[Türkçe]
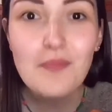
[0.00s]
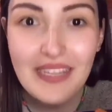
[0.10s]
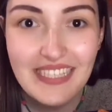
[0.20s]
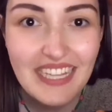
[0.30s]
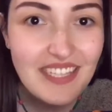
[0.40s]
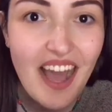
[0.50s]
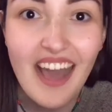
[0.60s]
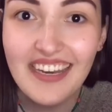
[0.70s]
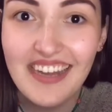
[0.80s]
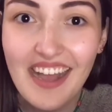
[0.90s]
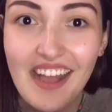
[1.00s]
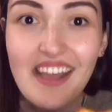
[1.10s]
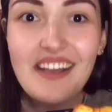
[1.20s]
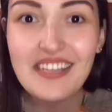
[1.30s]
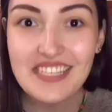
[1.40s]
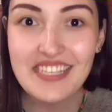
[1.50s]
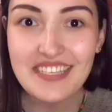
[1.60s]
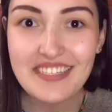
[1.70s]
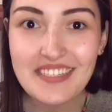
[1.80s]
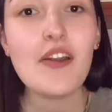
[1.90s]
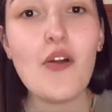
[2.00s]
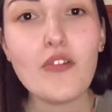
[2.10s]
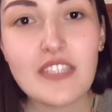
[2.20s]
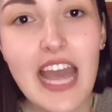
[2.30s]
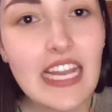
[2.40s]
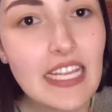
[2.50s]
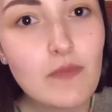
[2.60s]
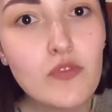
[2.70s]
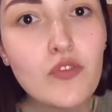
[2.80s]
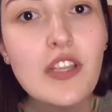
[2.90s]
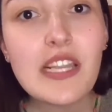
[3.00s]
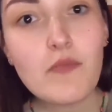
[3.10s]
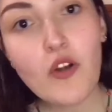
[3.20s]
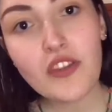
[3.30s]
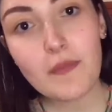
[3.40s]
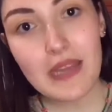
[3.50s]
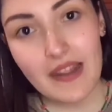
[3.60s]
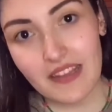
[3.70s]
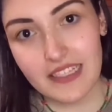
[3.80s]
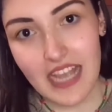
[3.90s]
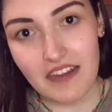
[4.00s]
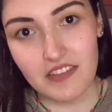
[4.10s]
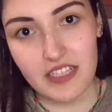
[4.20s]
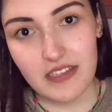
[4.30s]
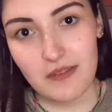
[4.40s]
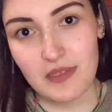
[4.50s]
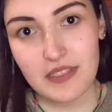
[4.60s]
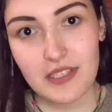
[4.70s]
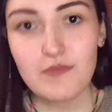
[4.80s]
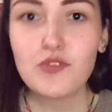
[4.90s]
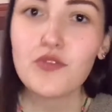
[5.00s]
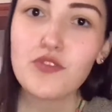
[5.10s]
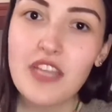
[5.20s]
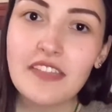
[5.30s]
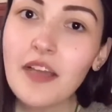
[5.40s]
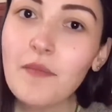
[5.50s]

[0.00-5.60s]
Batata hara hazır. Özelliği bunun limonla birlikte servis edilmesiymiş. O yüzden